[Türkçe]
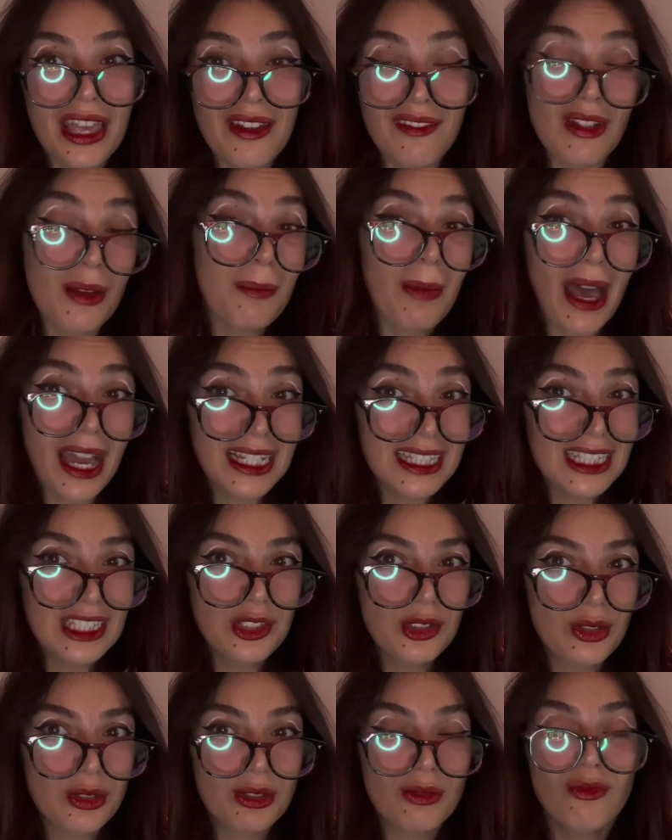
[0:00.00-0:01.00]
Ve ben
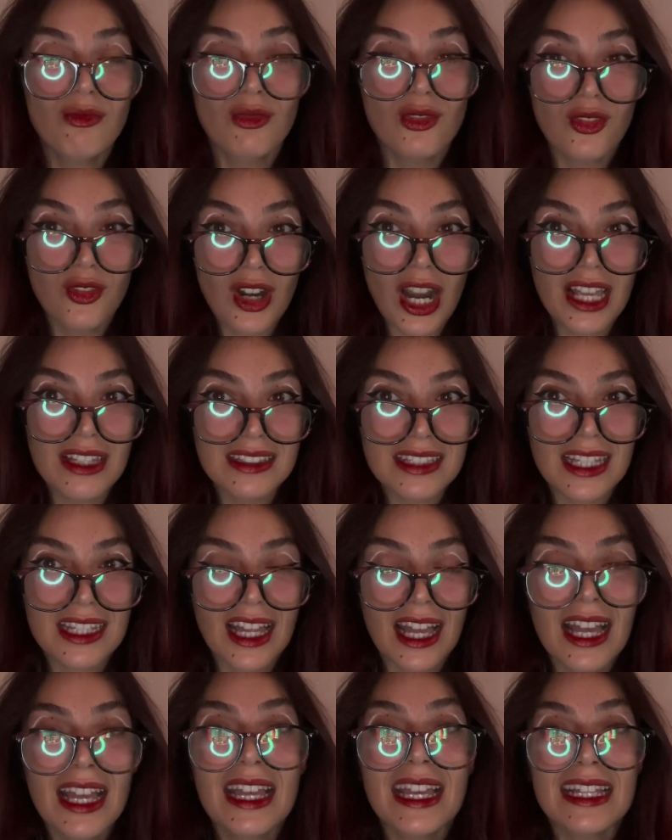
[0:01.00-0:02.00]
gidiyorum
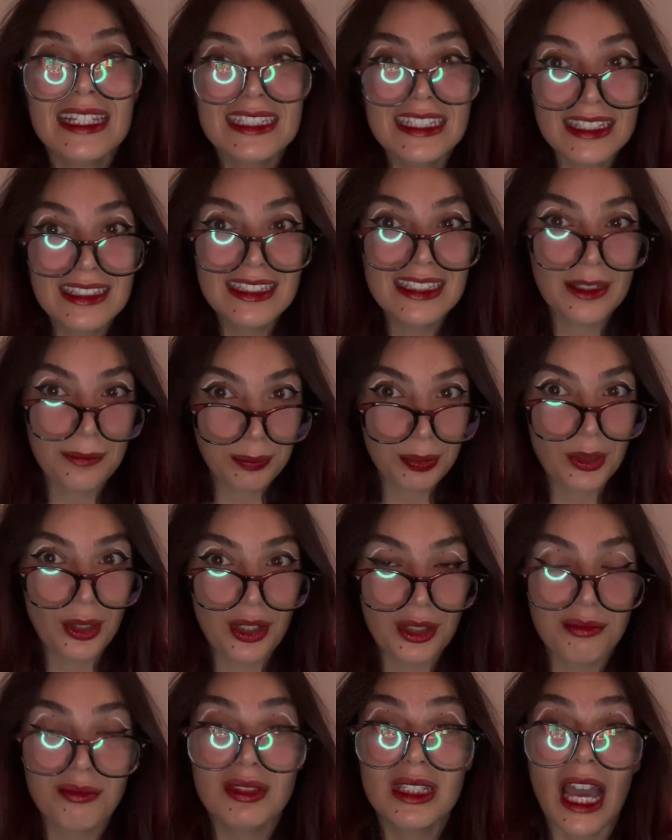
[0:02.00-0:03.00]
Fransa'da yatı
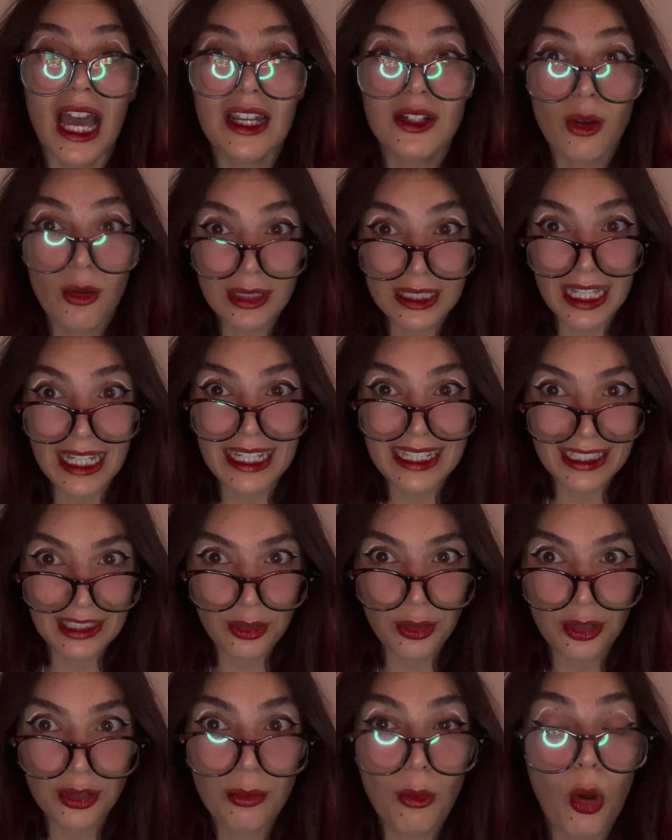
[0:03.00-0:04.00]
yapıyorum. Yani otele
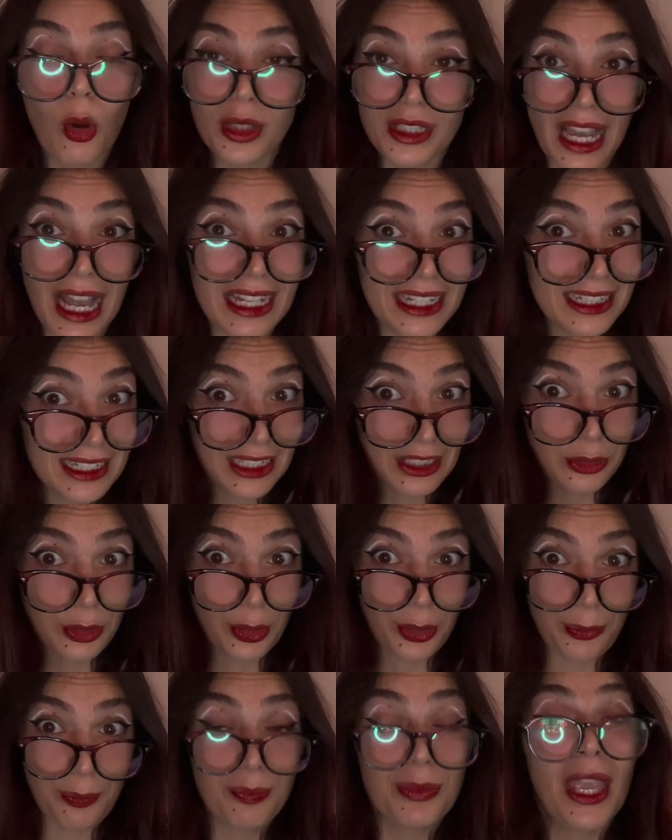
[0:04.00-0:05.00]
gidiyorum, otelde
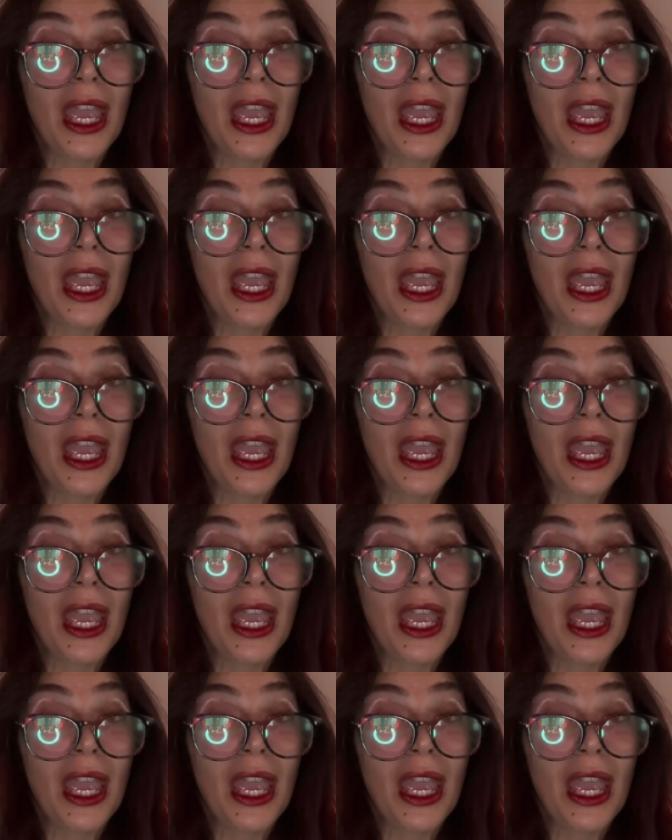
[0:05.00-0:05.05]
kalıyorum.